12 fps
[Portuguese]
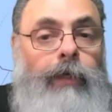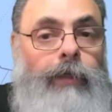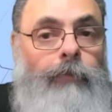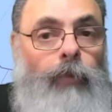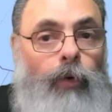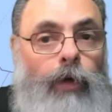
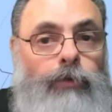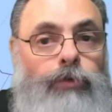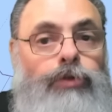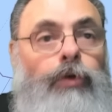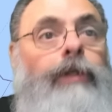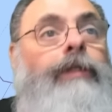e morto
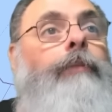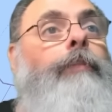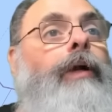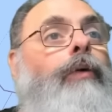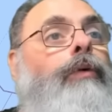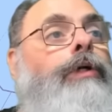de ontem
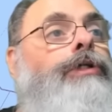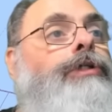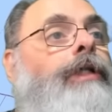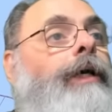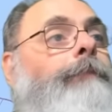para hoje. Né?